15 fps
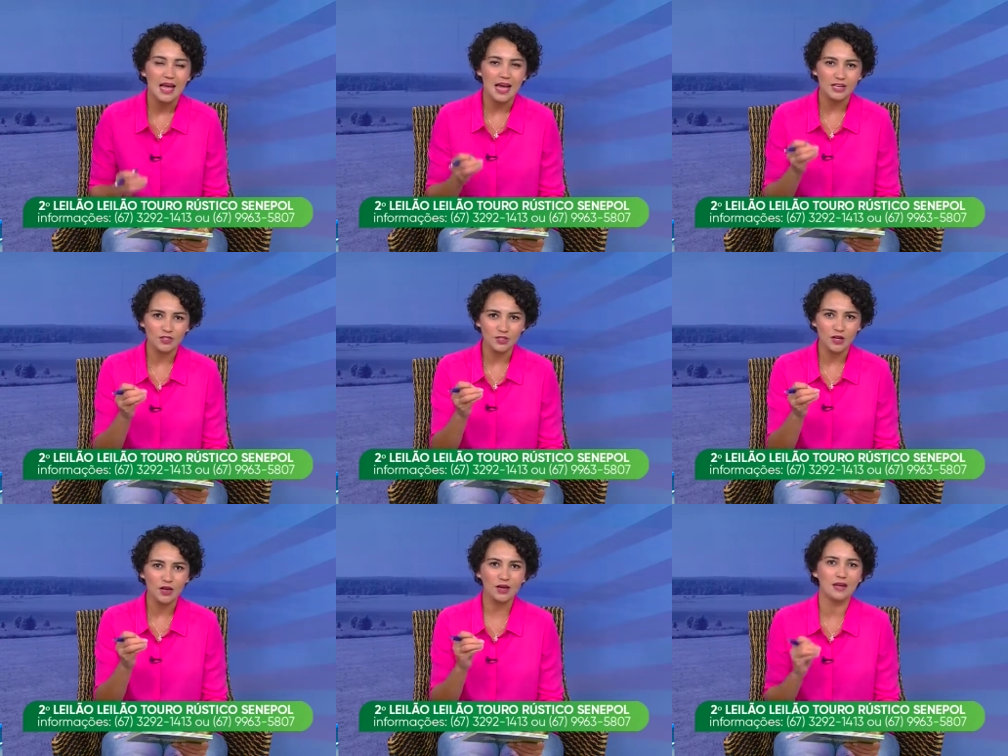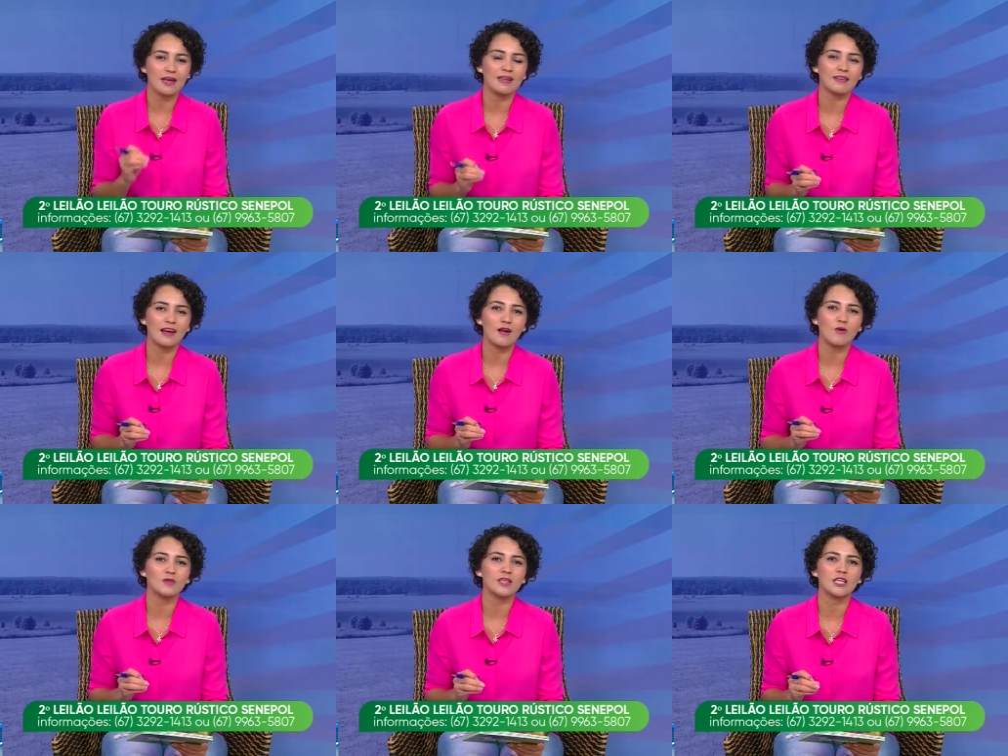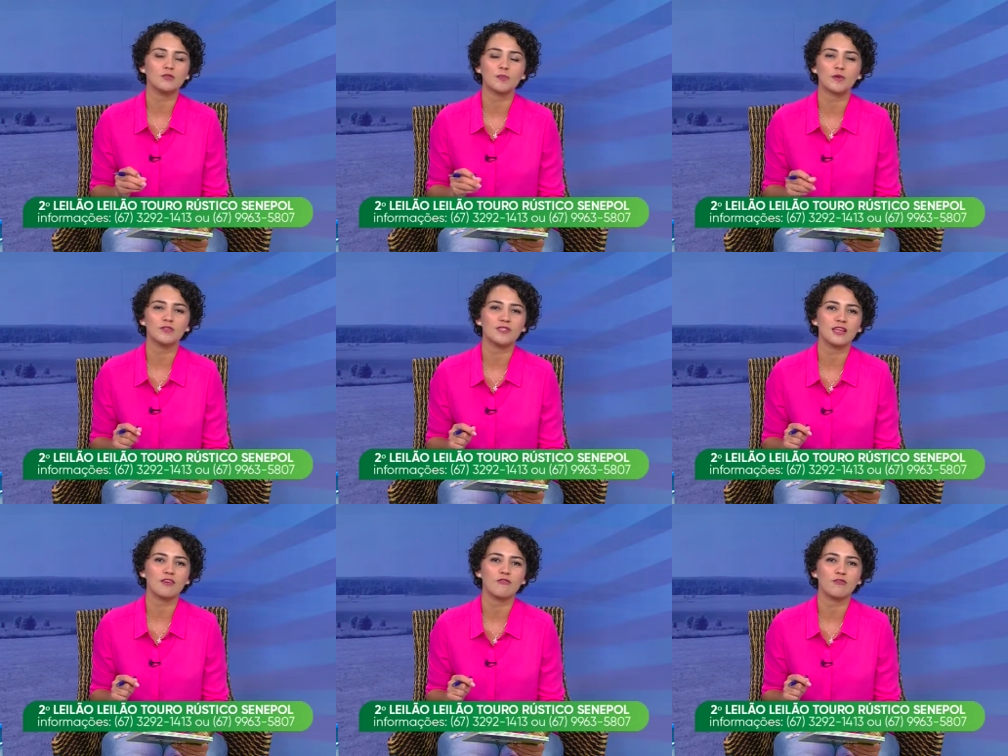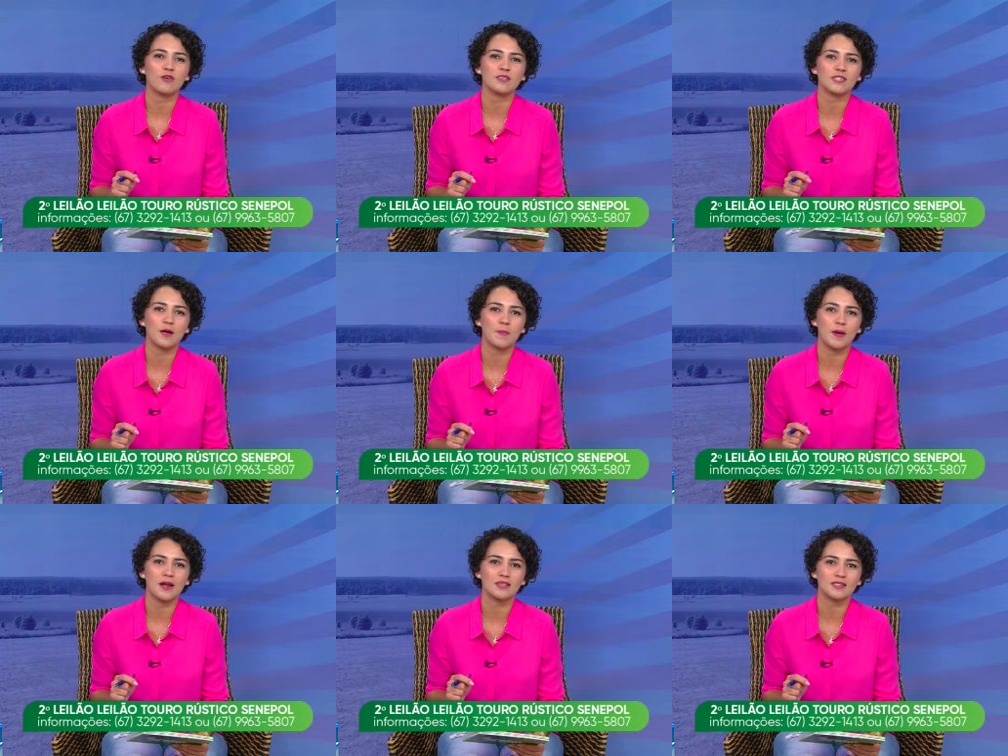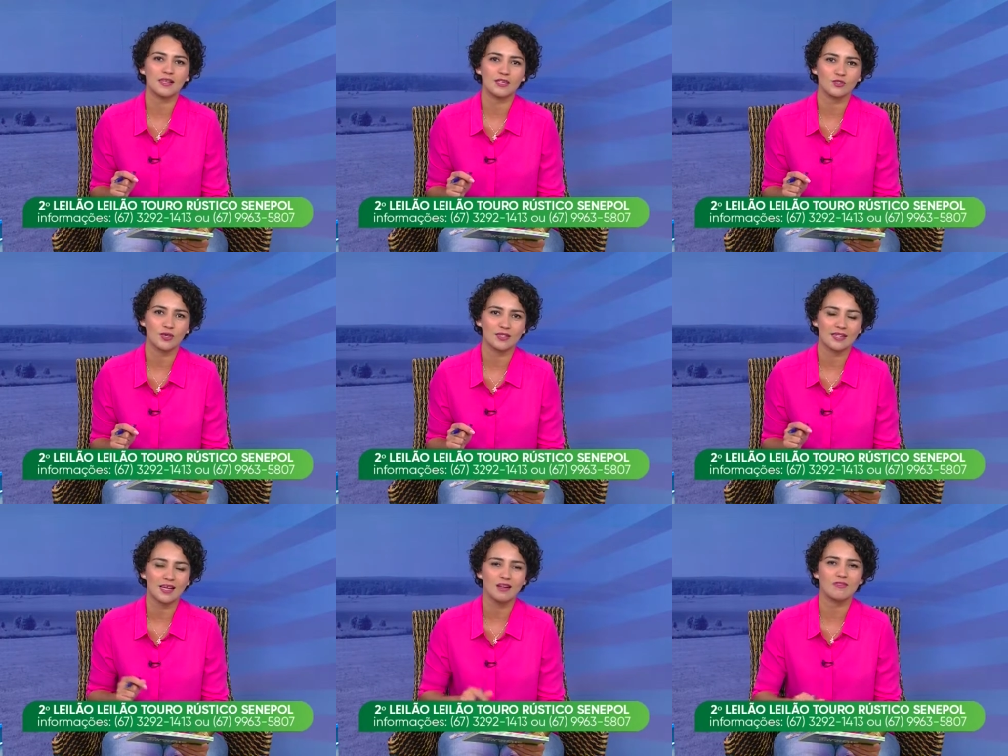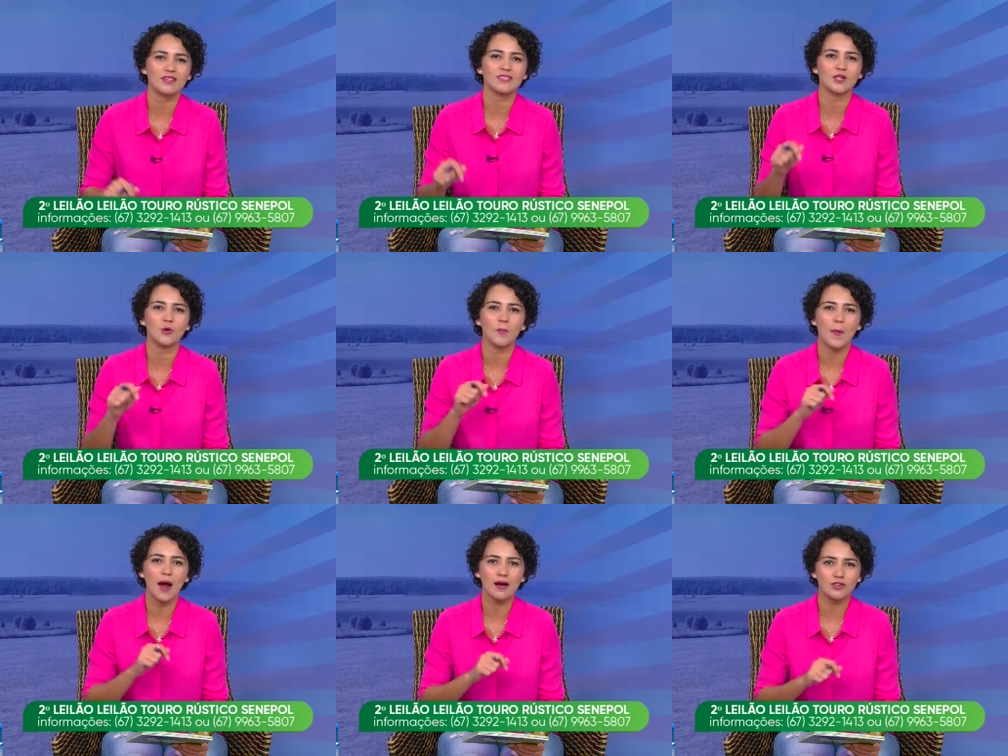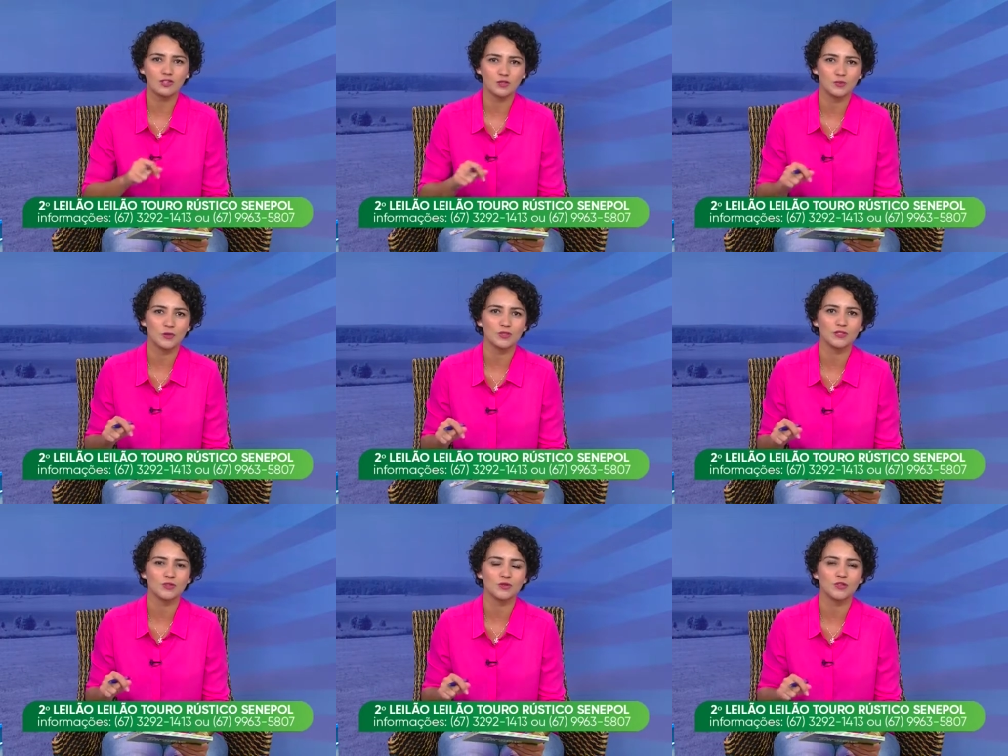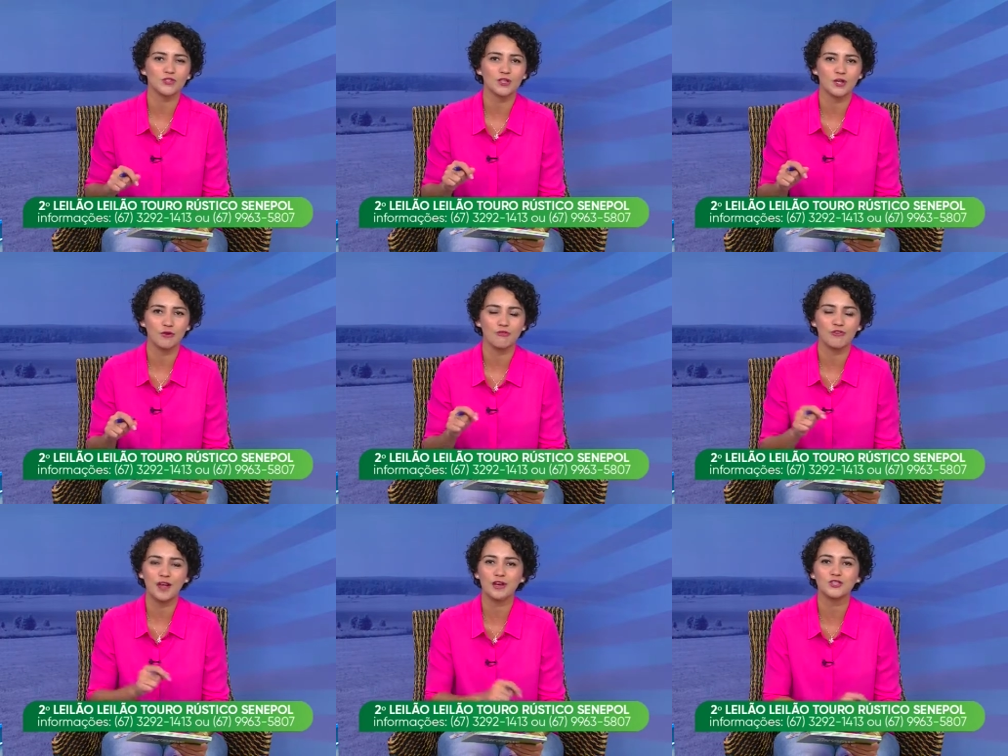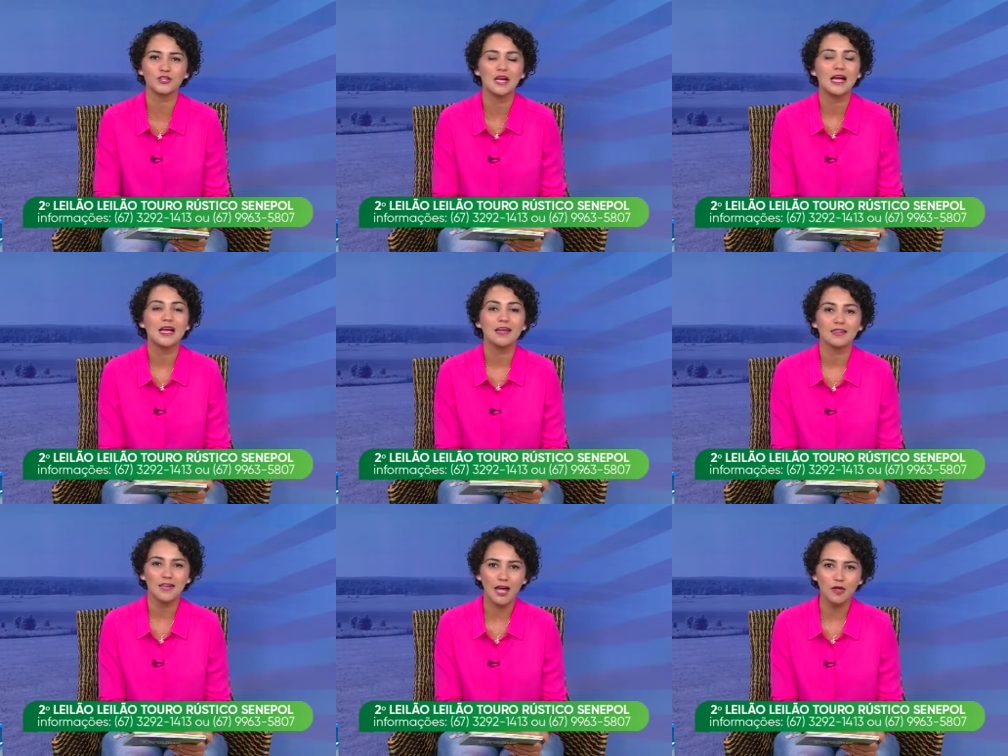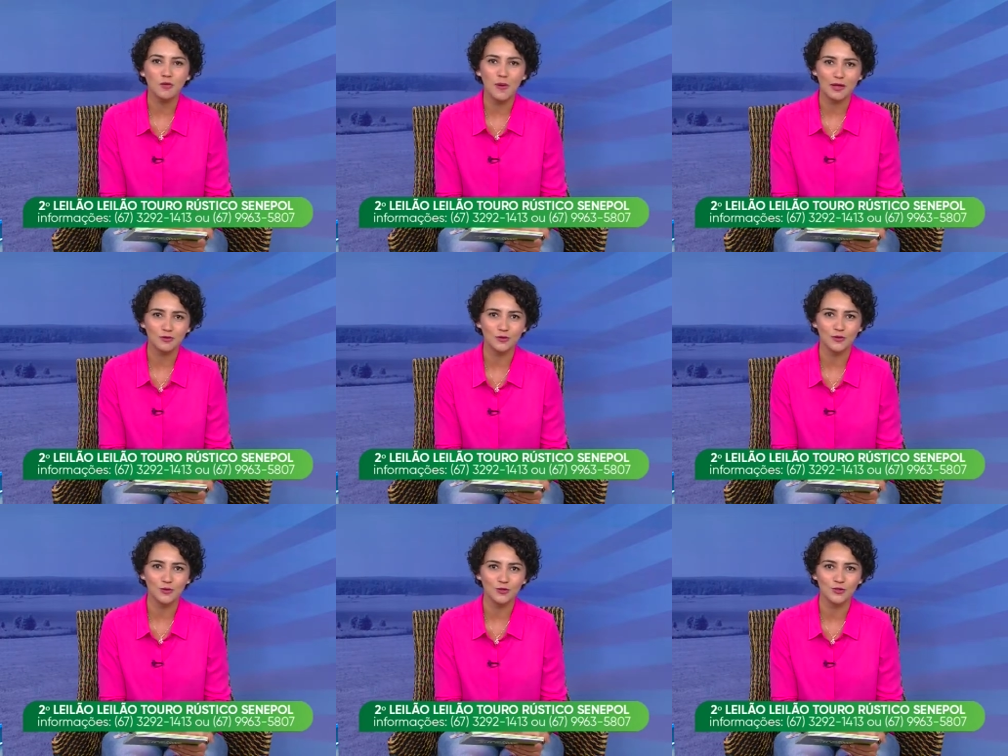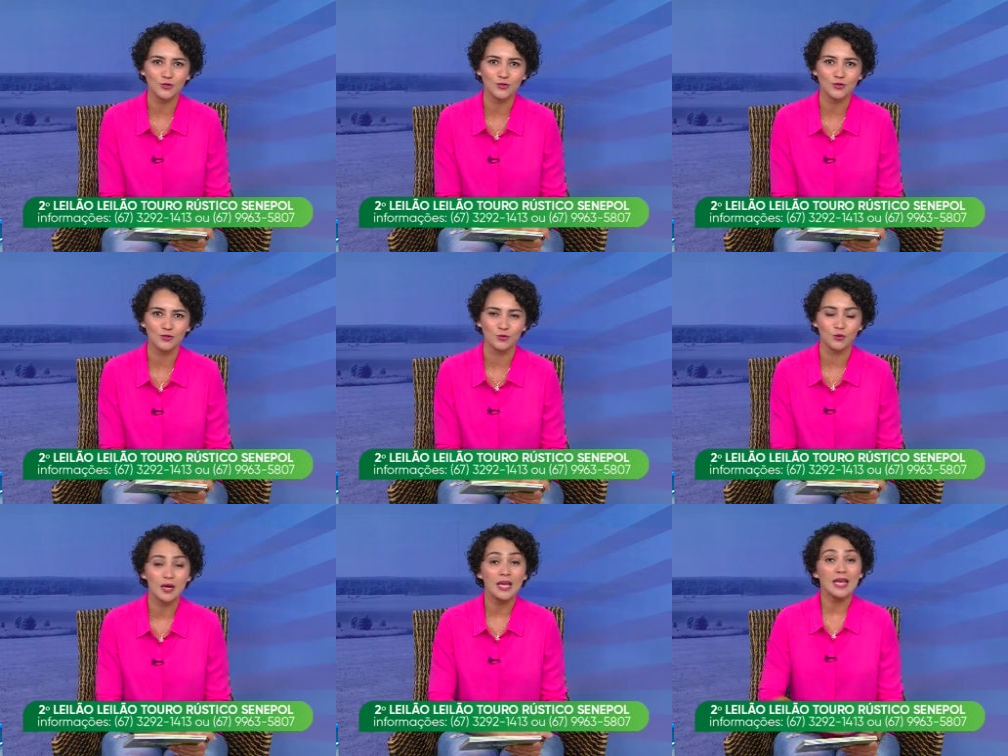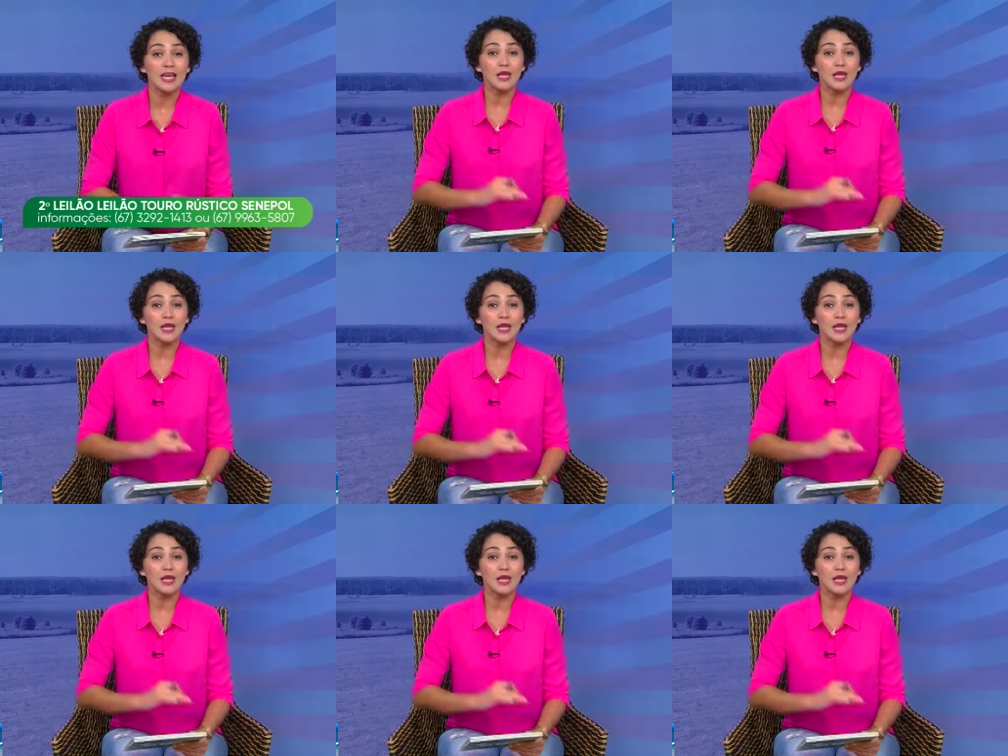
é só entrar em contato pelos telefones que aparecem aí na sua tela, vai ser no Parque de Exposições de Rio Verde, lá no Mato Grosso do Sul.